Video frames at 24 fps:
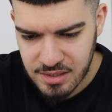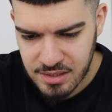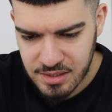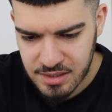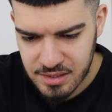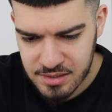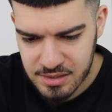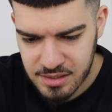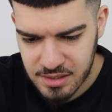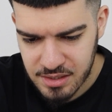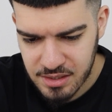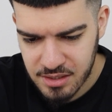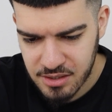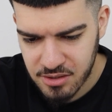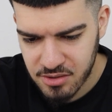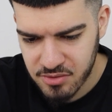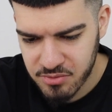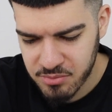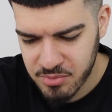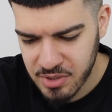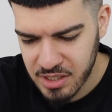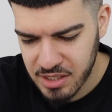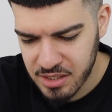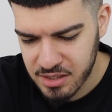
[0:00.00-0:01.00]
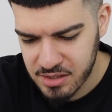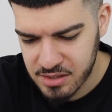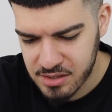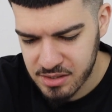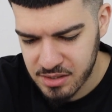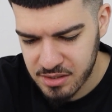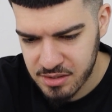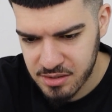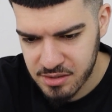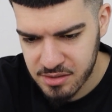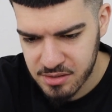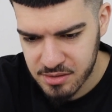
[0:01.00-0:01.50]
hier tatsächlich nicht auf meiner
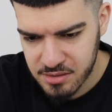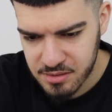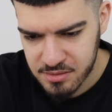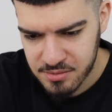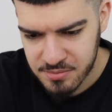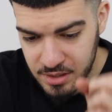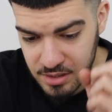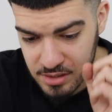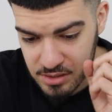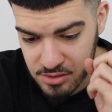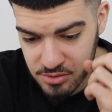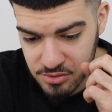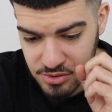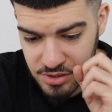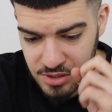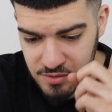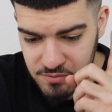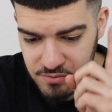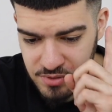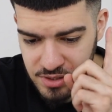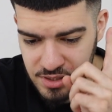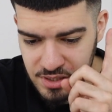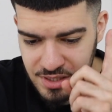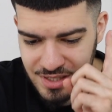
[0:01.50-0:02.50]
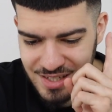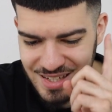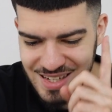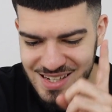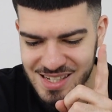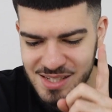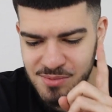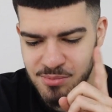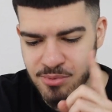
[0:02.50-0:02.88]
Seite. Ansonsten haben wir ein kleines